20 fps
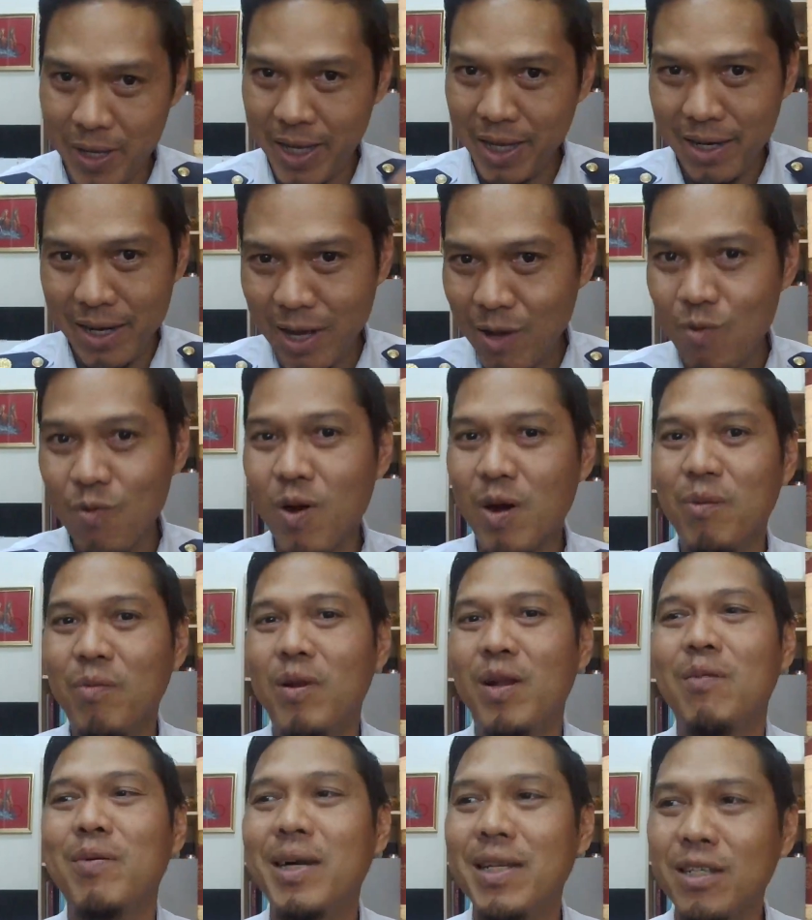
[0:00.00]
คิดในหัวผม
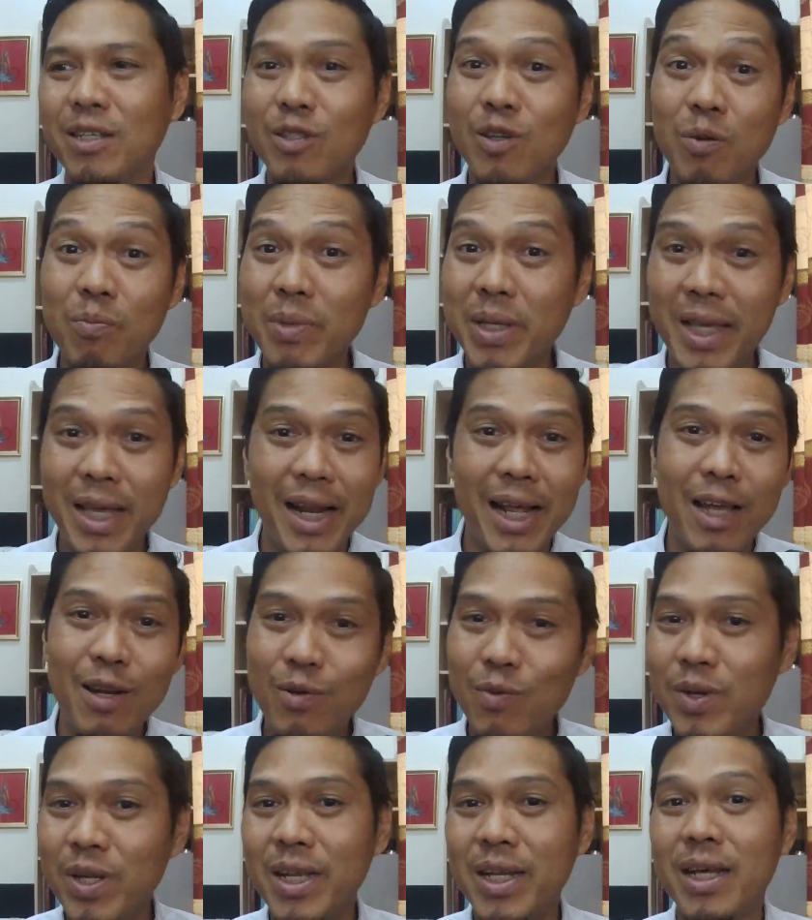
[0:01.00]
แล้วว่าจะต้องมีอะไร
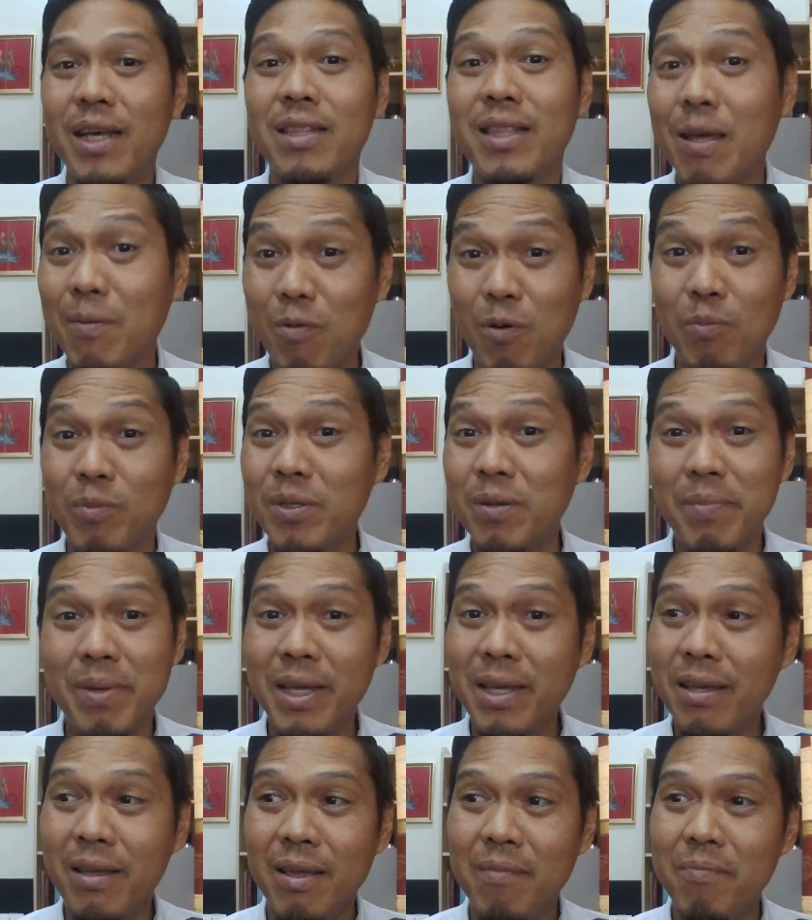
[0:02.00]
นู่นนี่นะ แต่ผมจะไม่
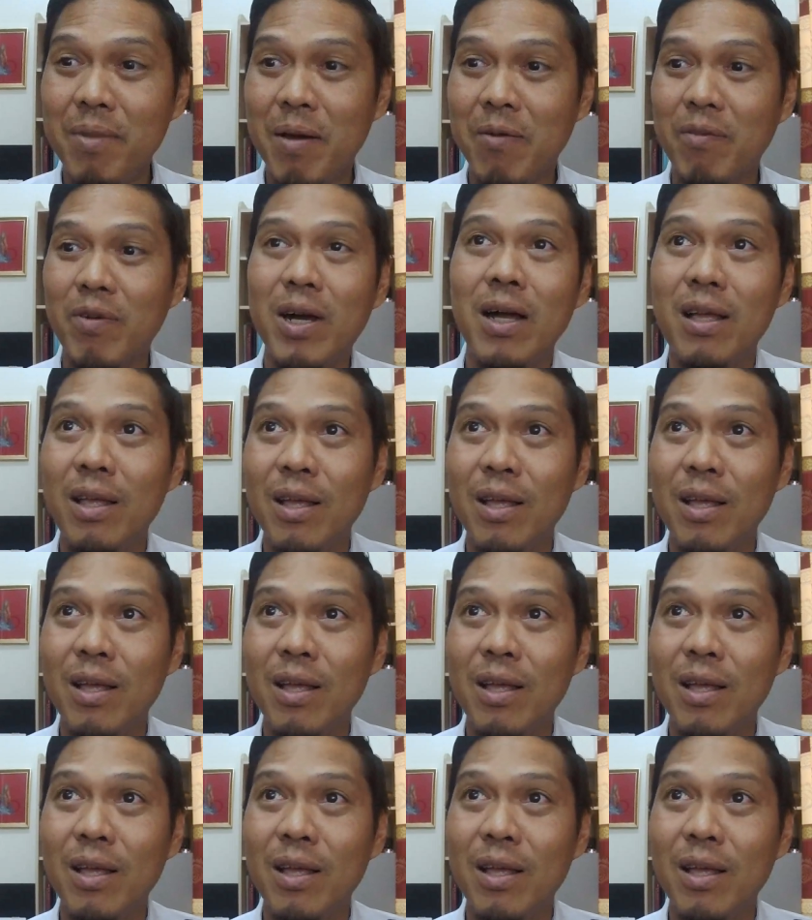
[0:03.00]
แบบว่า